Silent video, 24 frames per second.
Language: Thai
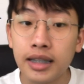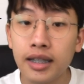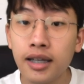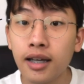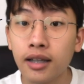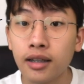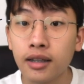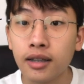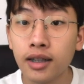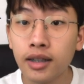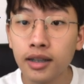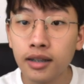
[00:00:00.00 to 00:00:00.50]
ที่เกิ
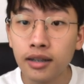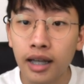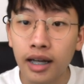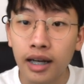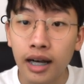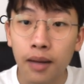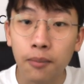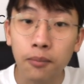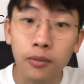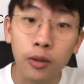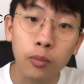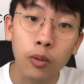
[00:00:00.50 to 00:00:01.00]
ดขึ้นนะค
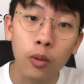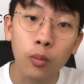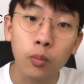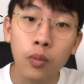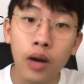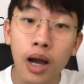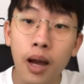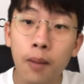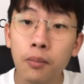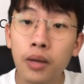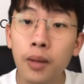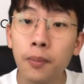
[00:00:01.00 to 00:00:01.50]
รับ เราพบ
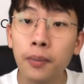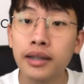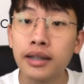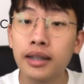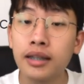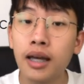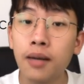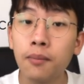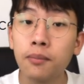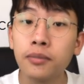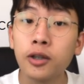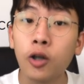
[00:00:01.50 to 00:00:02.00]
ว่าเมื่อแพลติ
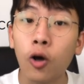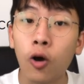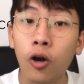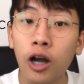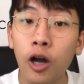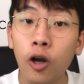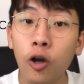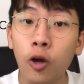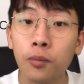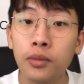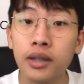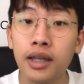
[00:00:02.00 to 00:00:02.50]
นัมต่อ
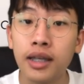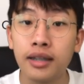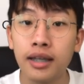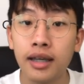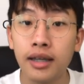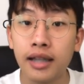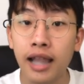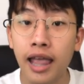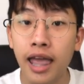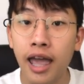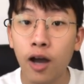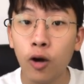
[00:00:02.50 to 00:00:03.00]
เข้ากับ DNA
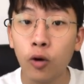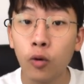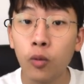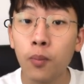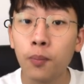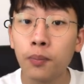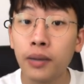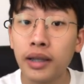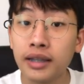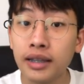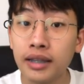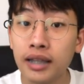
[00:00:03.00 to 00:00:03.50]
แล้ว
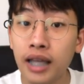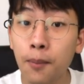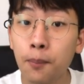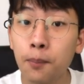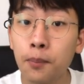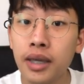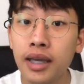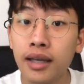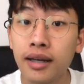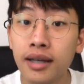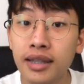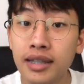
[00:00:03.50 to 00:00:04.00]
แพลตินัม
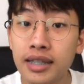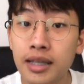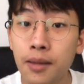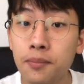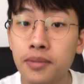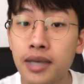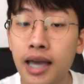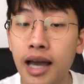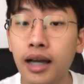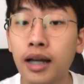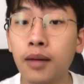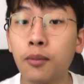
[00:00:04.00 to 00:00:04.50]
มีฤทธิ์ยับ
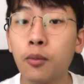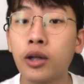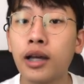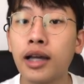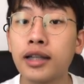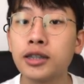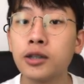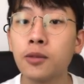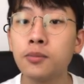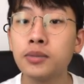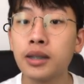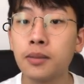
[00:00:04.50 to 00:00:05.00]
ยั้งกระบวนกา
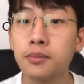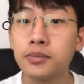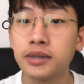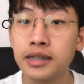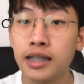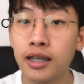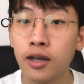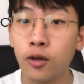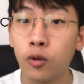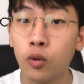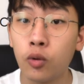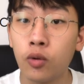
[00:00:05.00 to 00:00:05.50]
รซ่อมแซมเซ
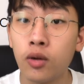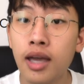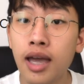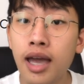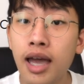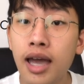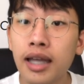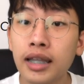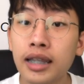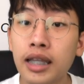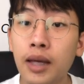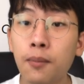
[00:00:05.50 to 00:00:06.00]
ลล์
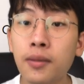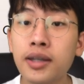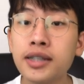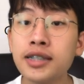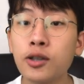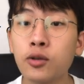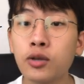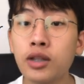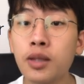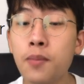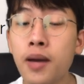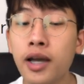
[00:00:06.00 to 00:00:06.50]
ทำให้เซล
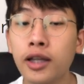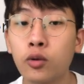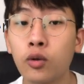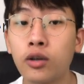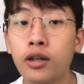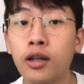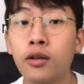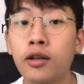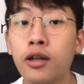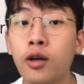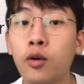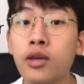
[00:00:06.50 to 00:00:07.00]
ล์ที่แบ่งตัว
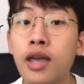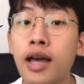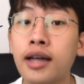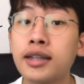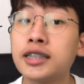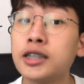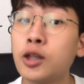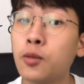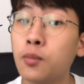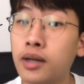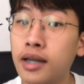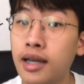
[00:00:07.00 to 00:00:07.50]
เร็วๆอย่างเซ
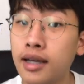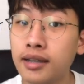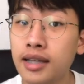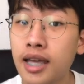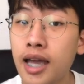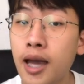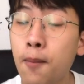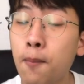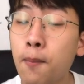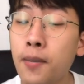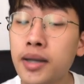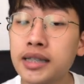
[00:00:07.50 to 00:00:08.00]
ลล์มะเร็งเนี่
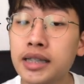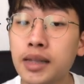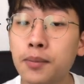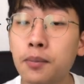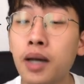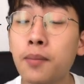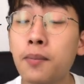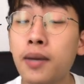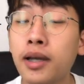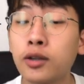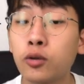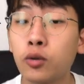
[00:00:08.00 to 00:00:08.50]
ยไม่สามาร
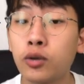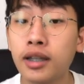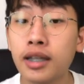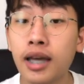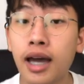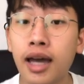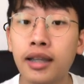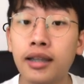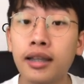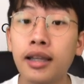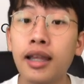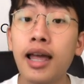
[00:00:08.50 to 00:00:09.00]
ถแบ่งตัวได้
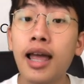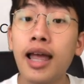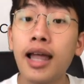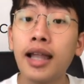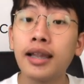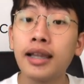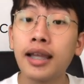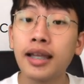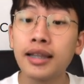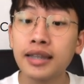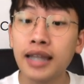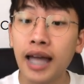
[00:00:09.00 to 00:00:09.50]
ทัน
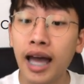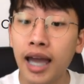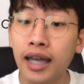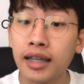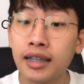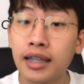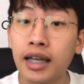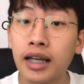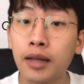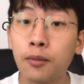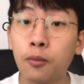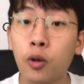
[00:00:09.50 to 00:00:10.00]
และตาย
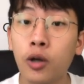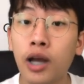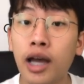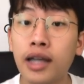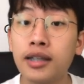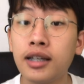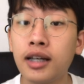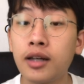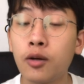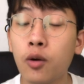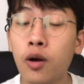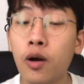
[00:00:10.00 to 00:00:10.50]
ในกระบวนการ
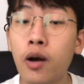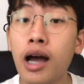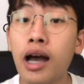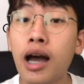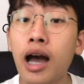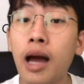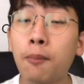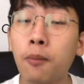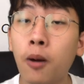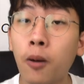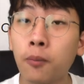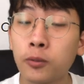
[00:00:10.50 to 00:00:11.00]
ที่เรียกว่า
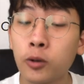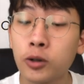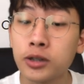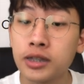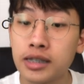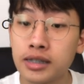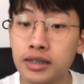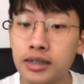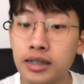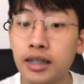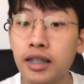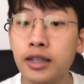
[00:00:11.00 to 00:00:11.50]

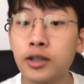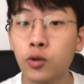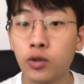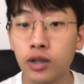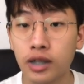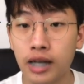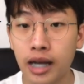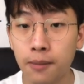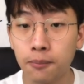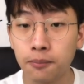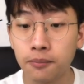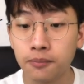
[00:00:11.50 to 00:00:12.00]
apoptosis ในที่สุด
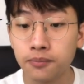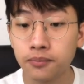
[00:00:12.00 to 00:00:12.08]
ครับ